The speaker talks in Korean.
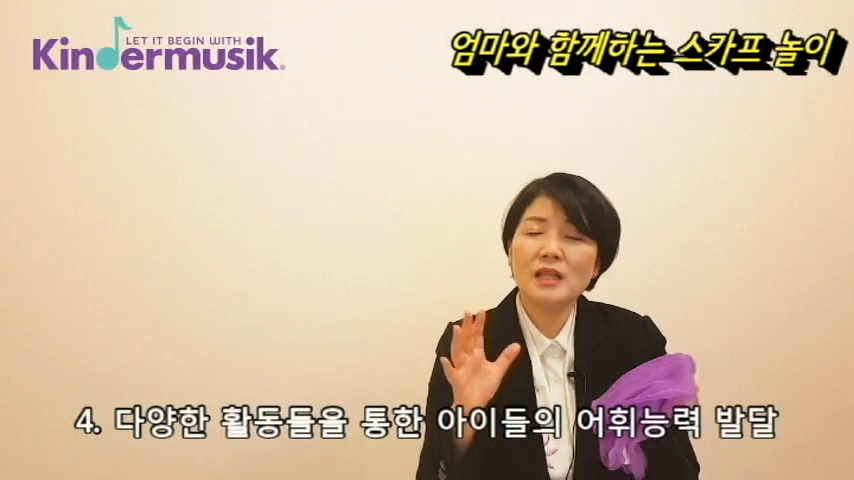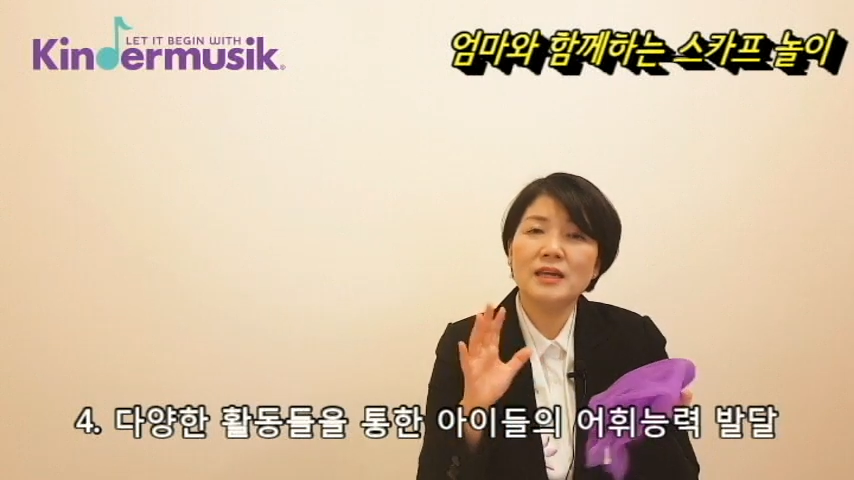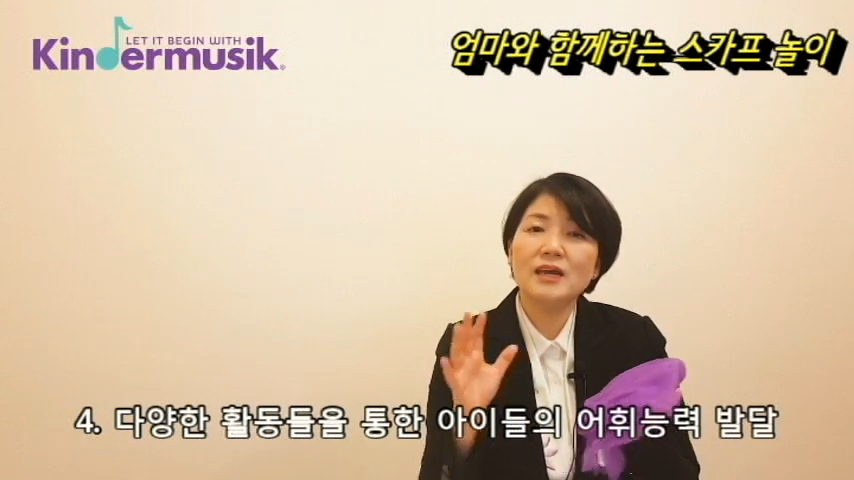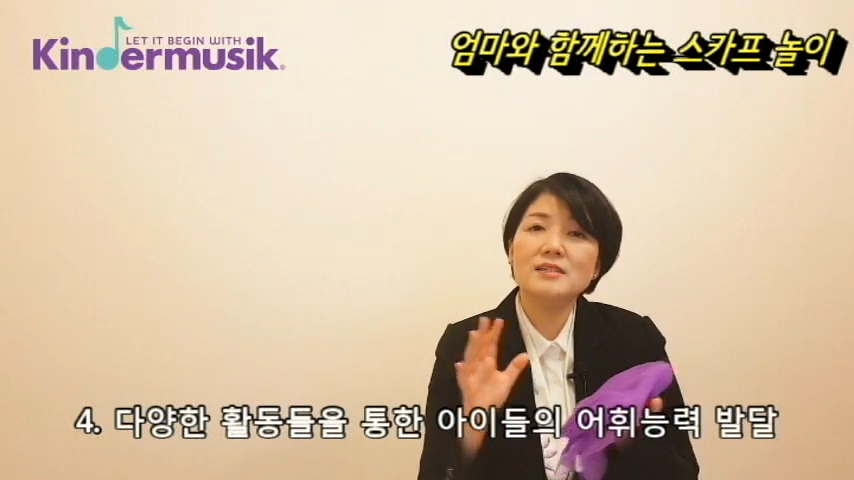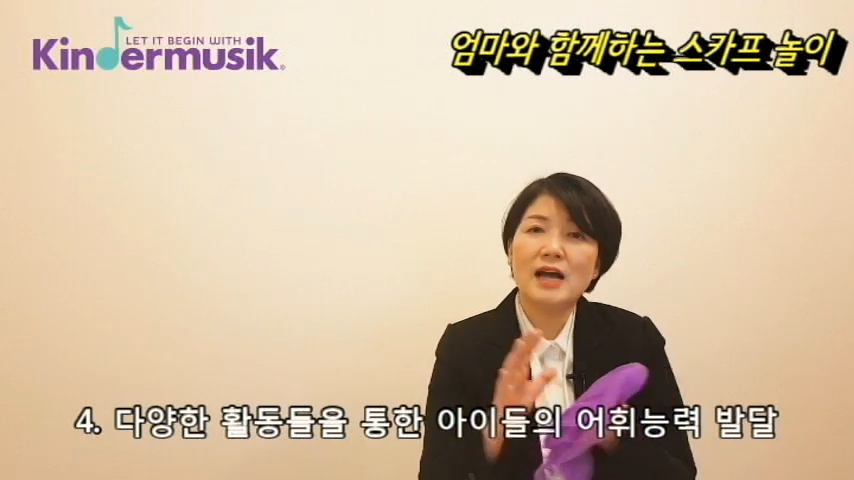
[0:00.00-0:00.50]

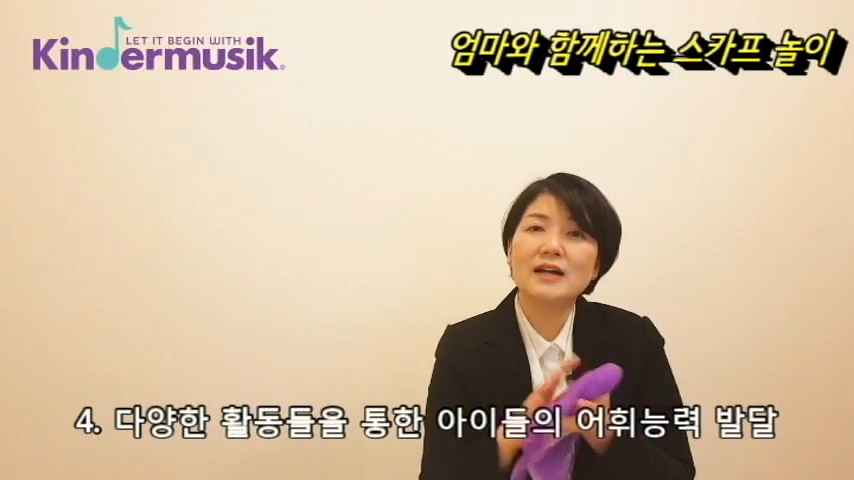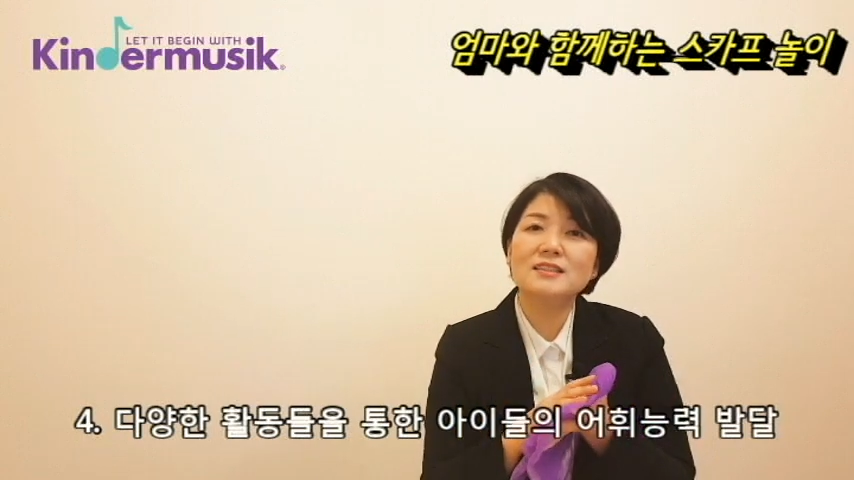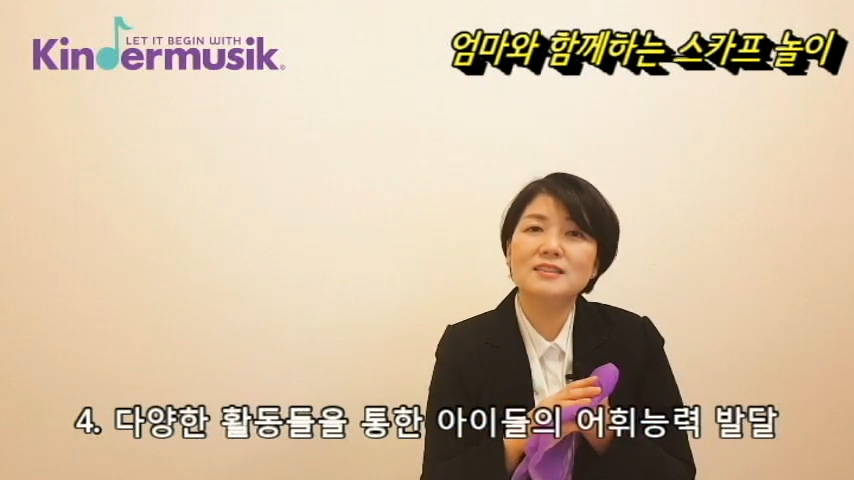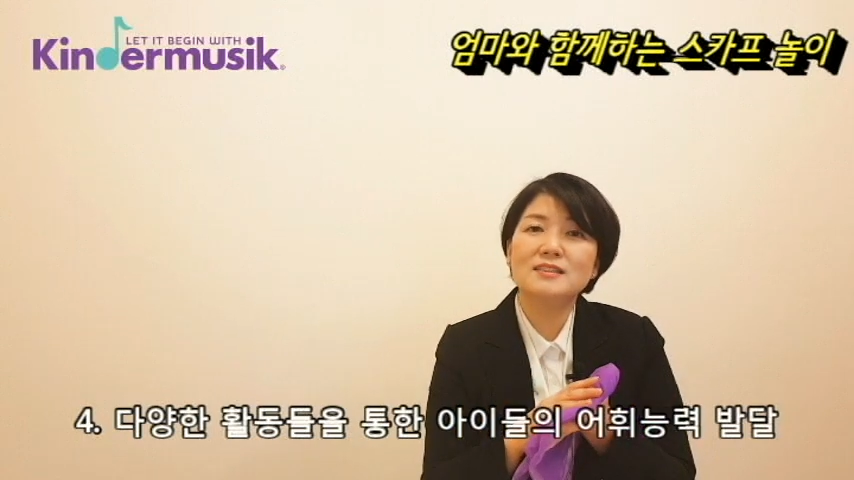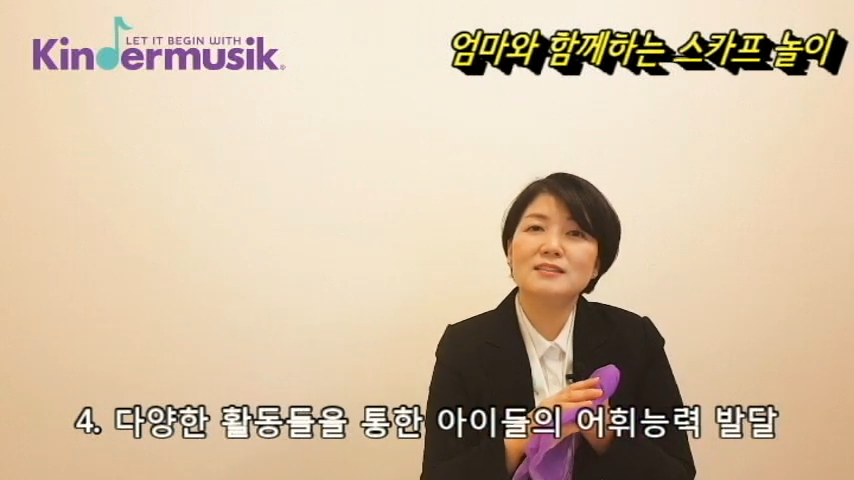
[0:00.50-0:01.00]
의
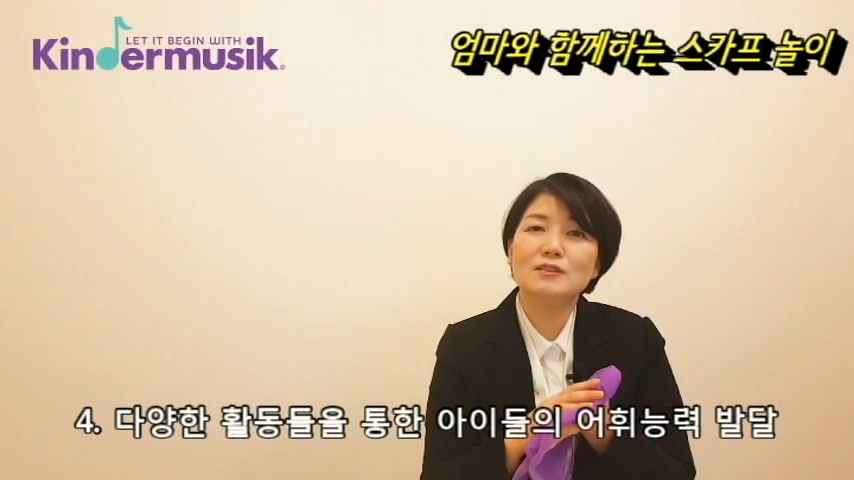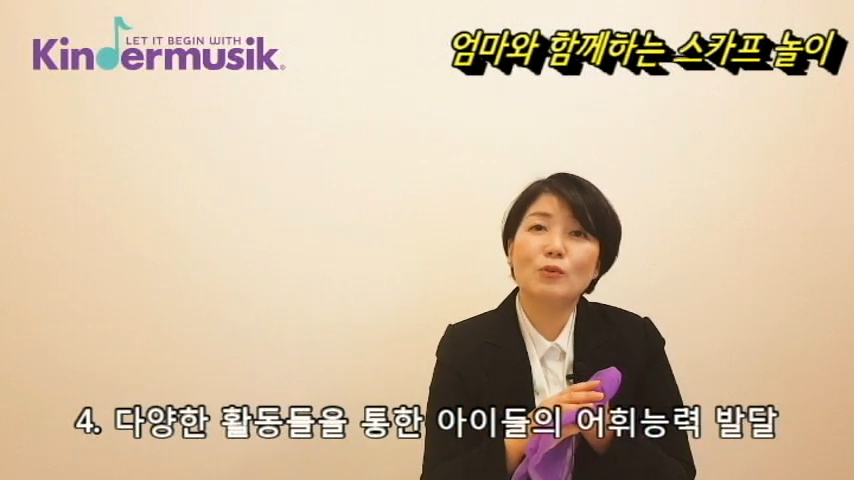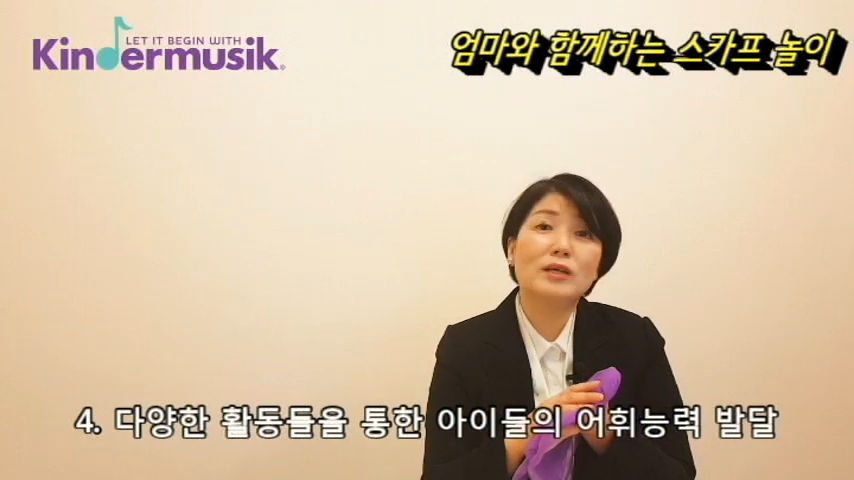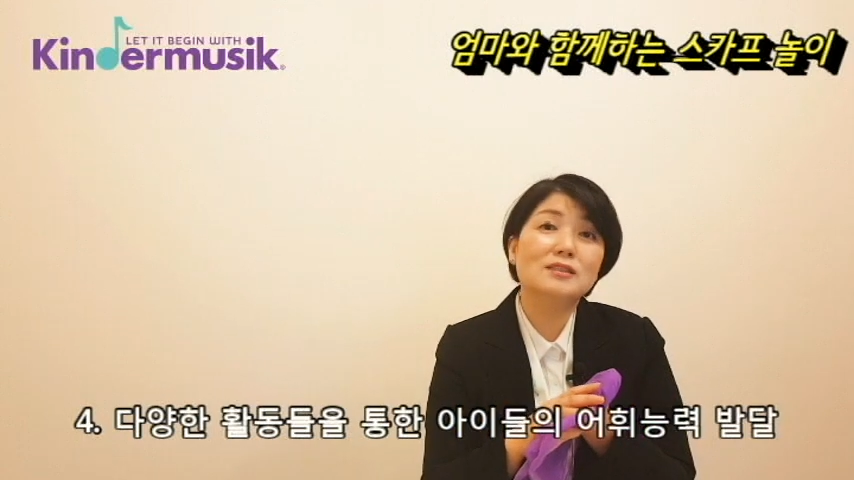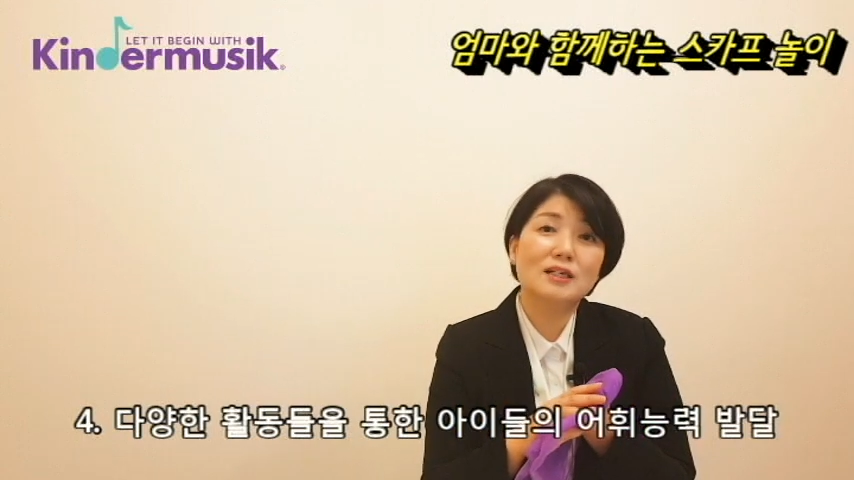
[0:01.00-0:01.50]
자극들은
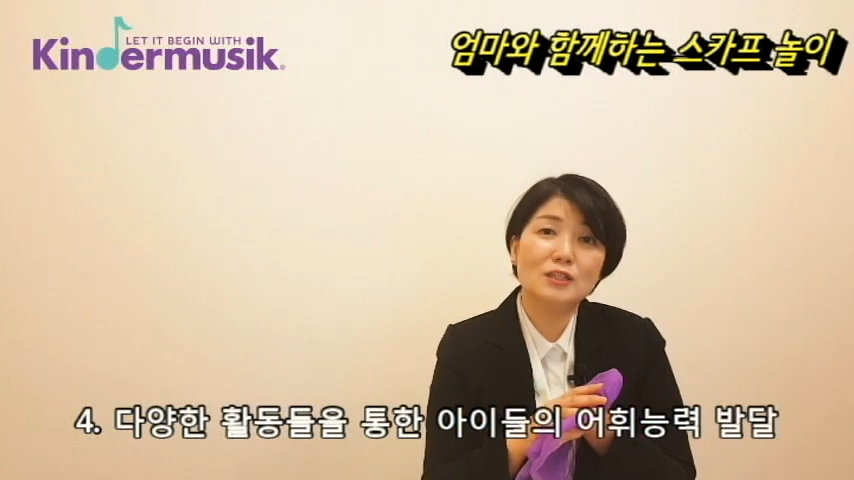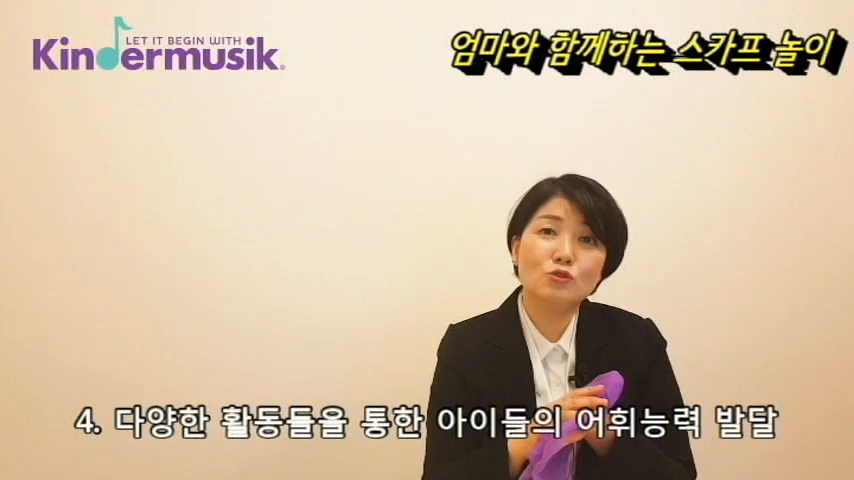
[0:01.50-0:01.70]
굉장히